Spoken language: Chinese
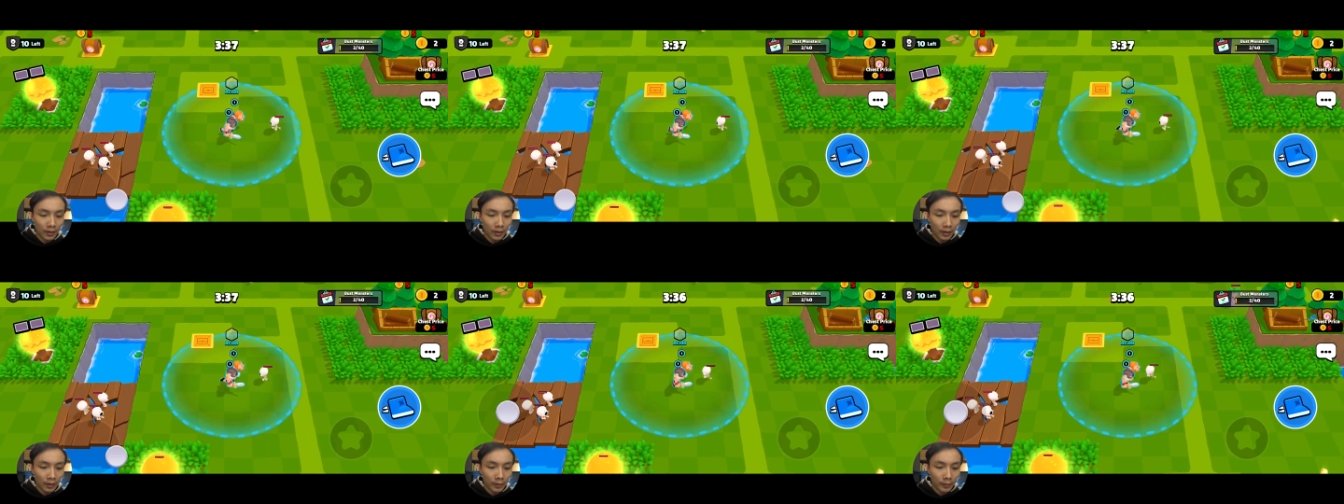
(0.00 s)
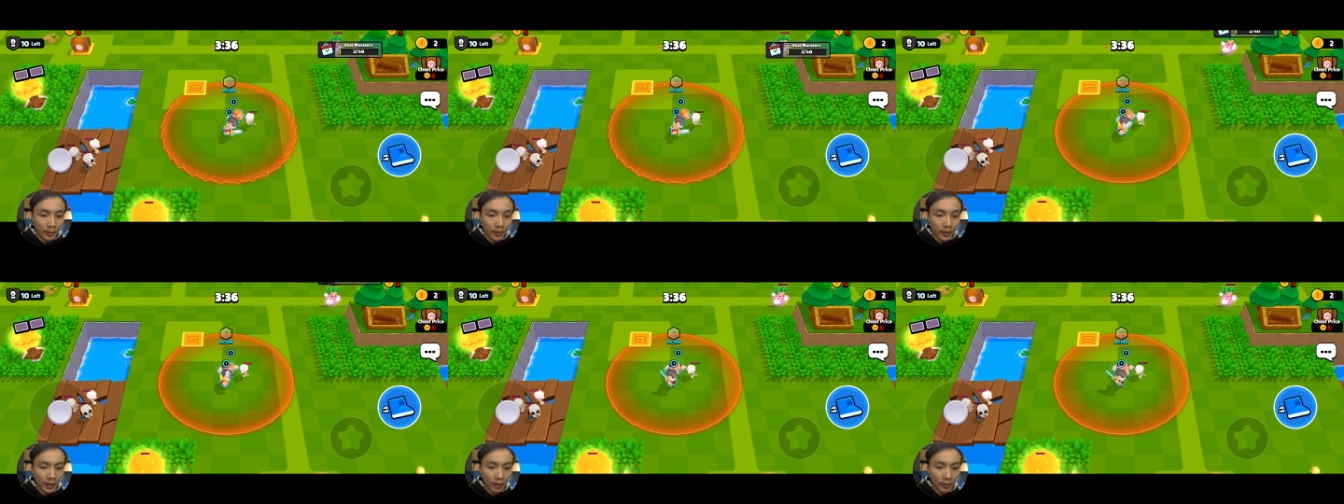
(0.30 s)
好，我
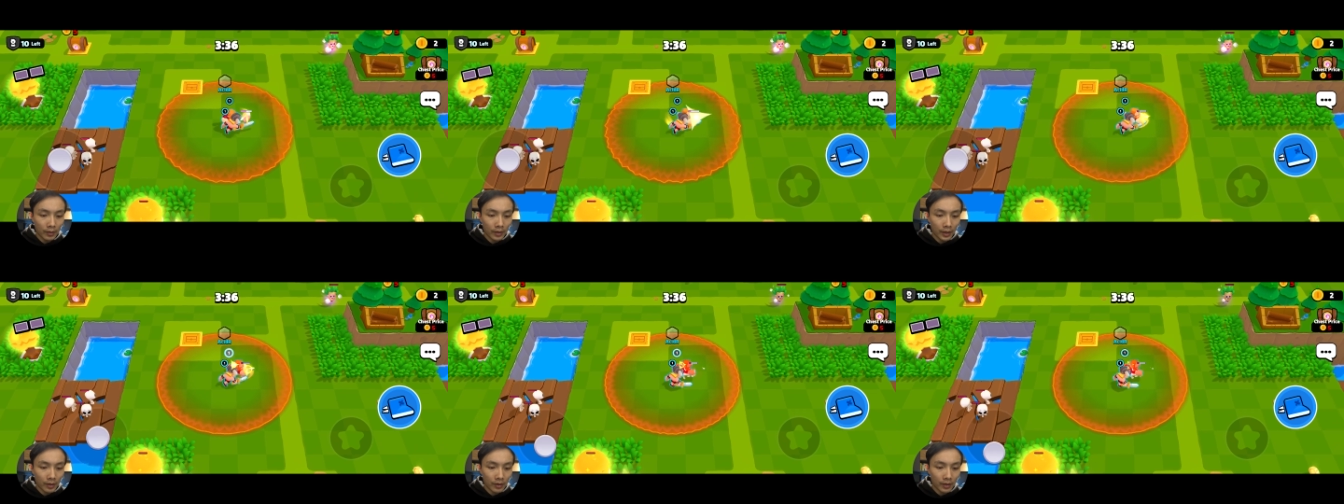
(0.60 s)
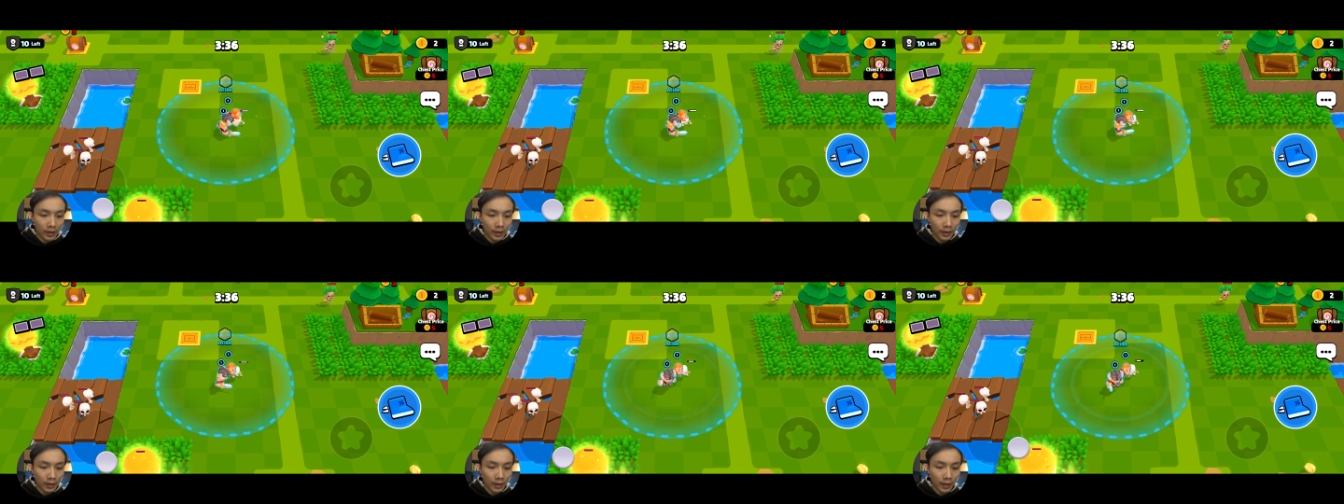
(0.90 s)
们加入角
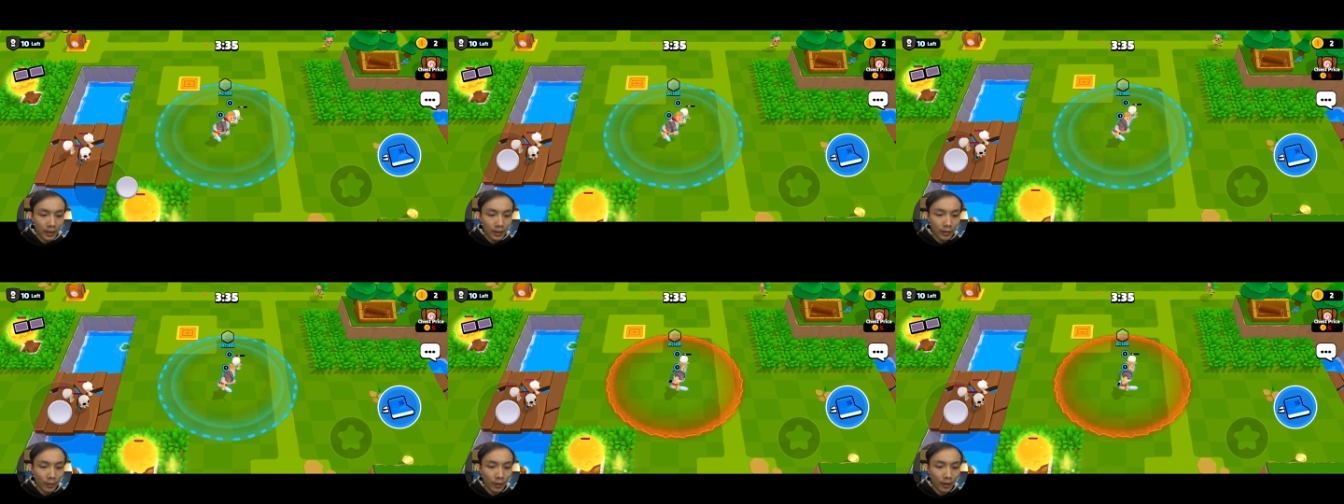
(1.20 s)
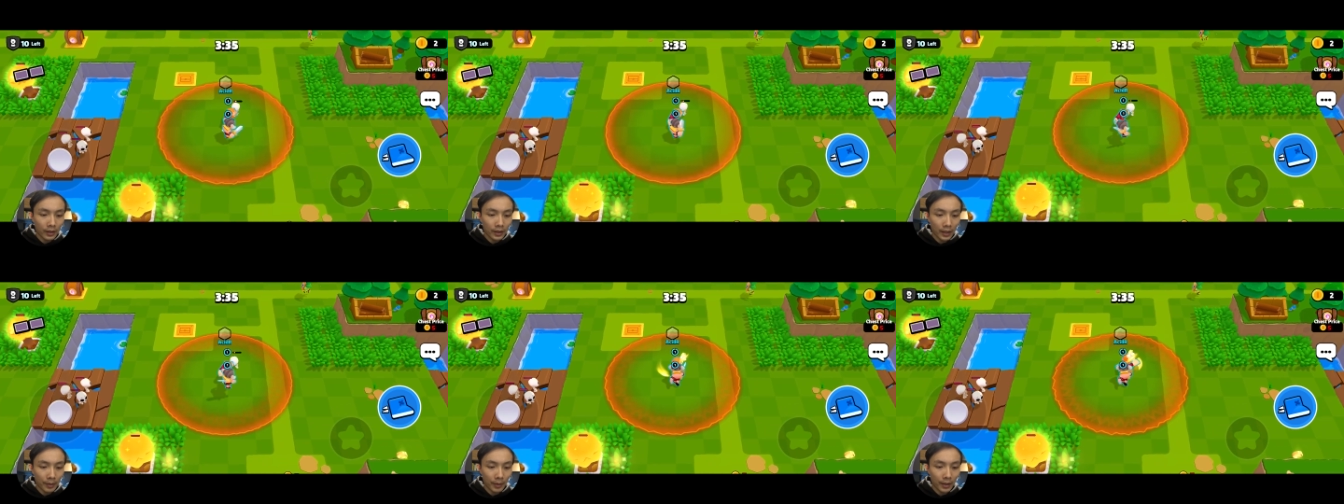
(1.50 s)
色。哎，
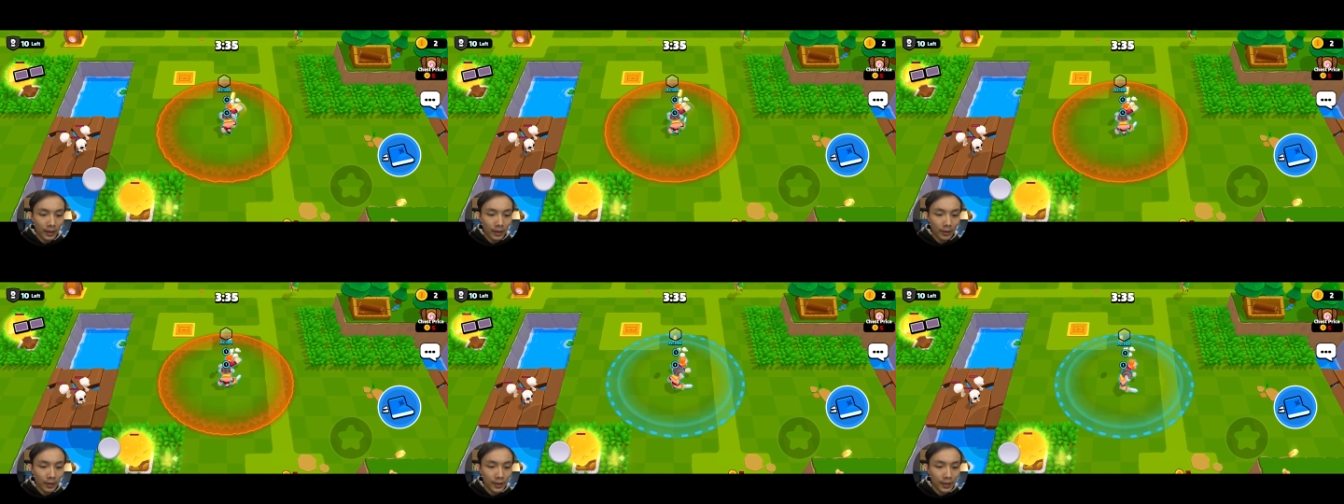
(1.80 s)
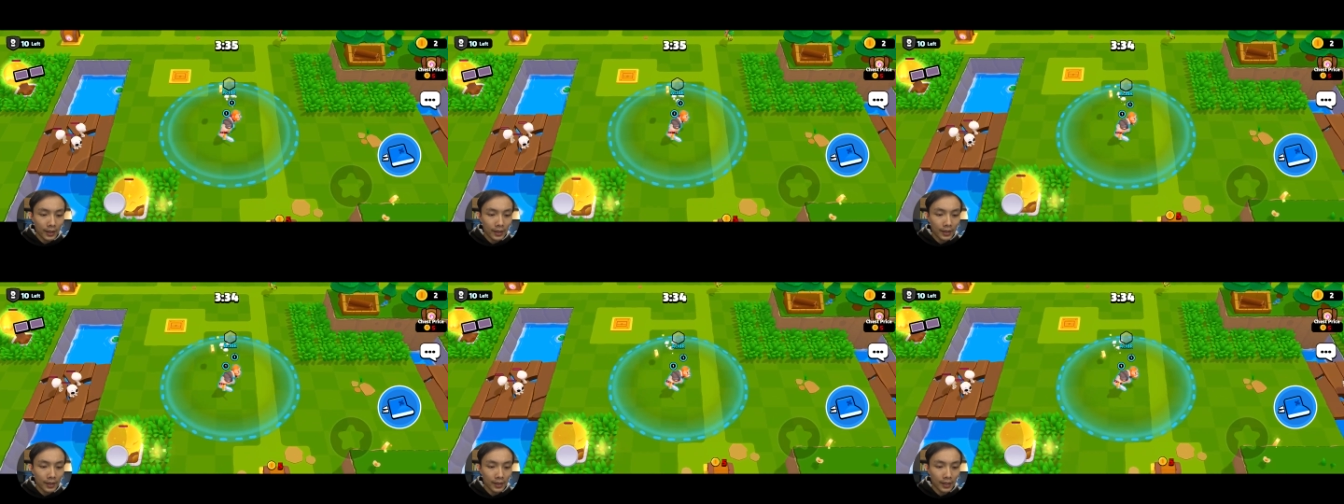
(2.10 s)
哇，野蛮人会
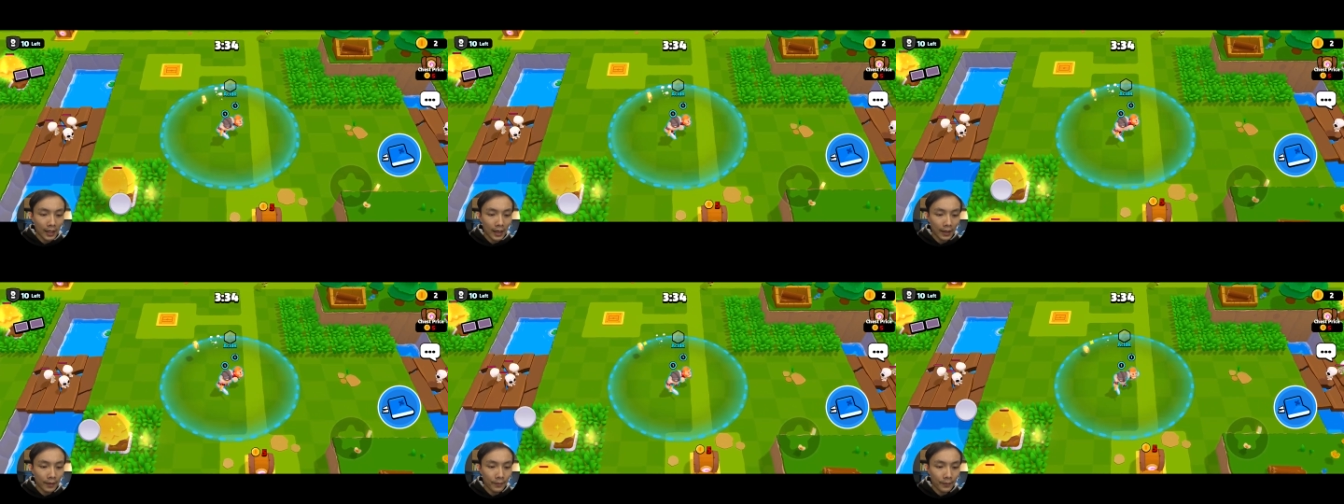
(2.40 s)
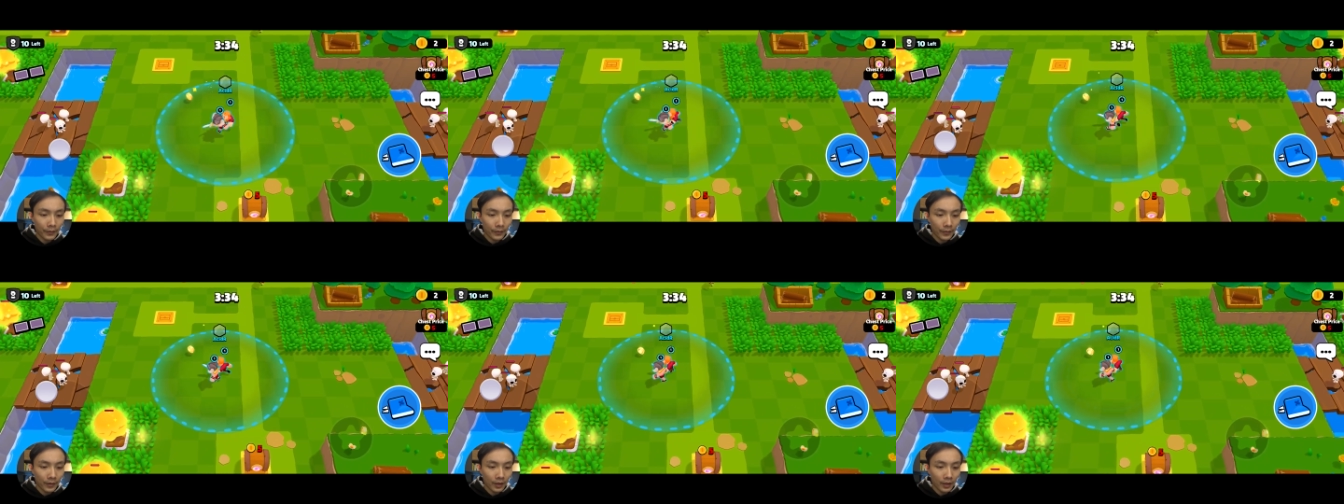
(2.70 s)
升级啊，
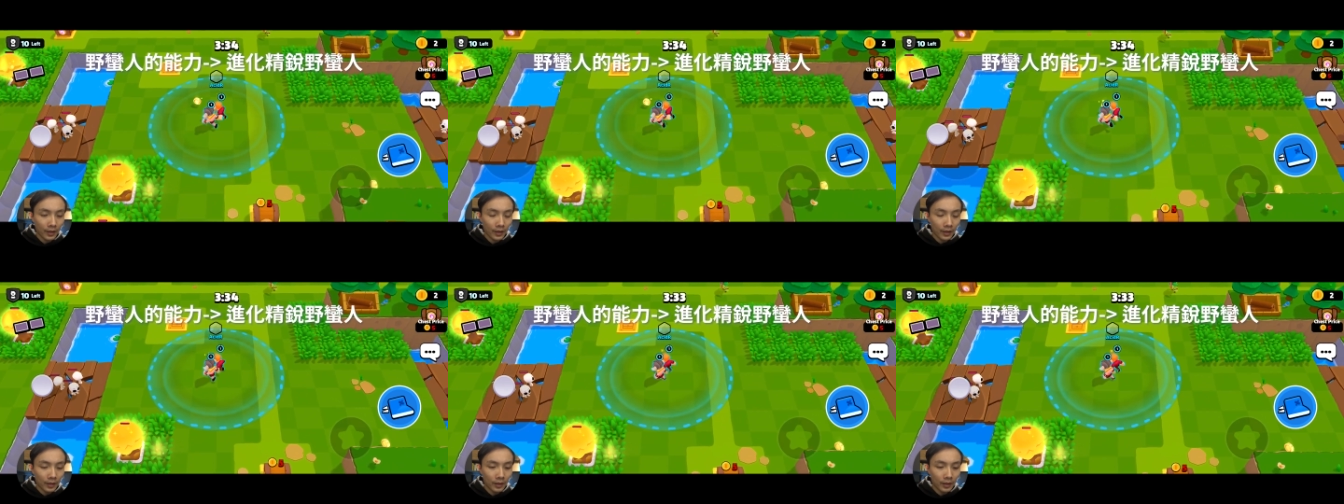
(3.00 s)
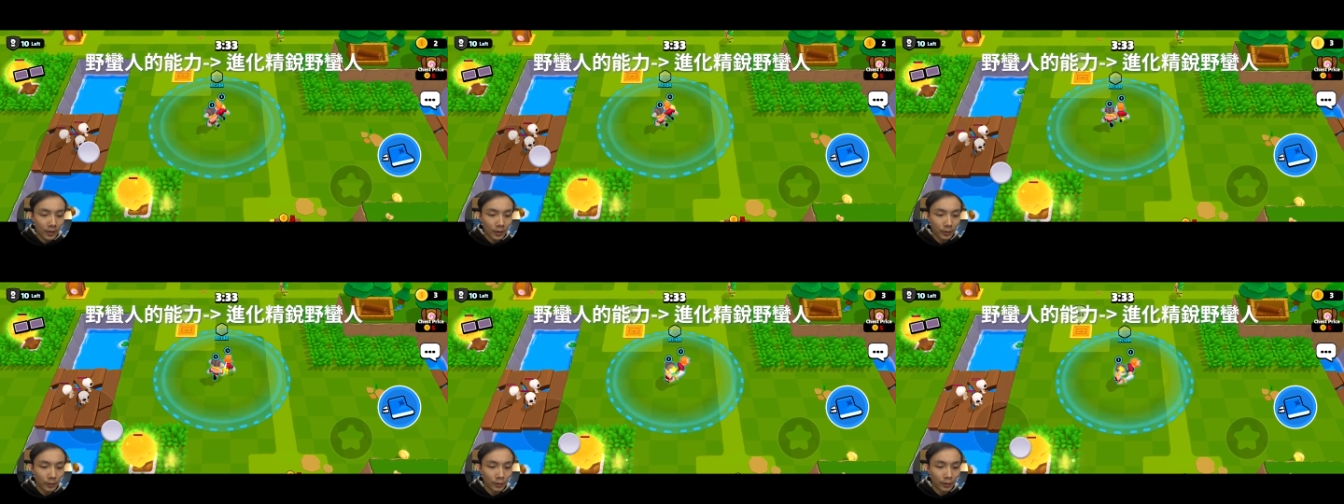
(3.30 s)

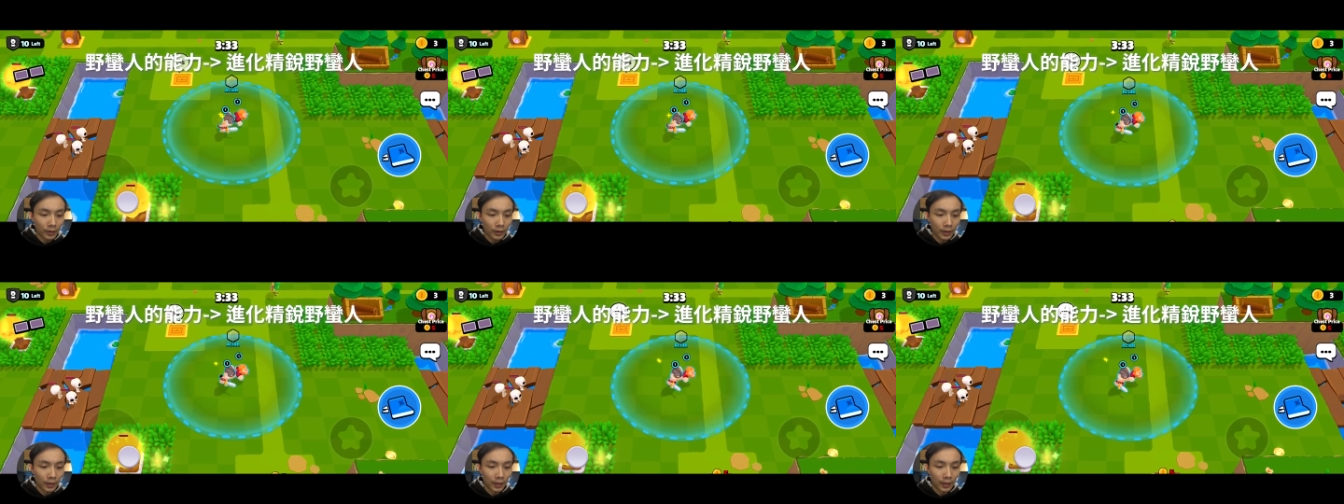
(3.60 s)
酷！